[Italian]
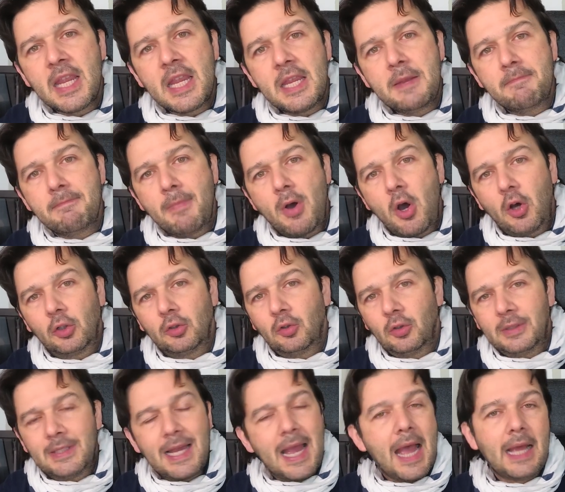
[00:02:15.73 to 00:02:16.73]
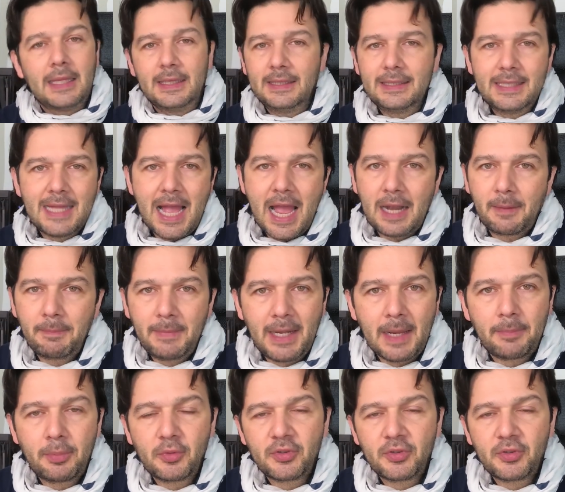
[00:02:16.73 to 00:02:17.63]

in modo da darmi la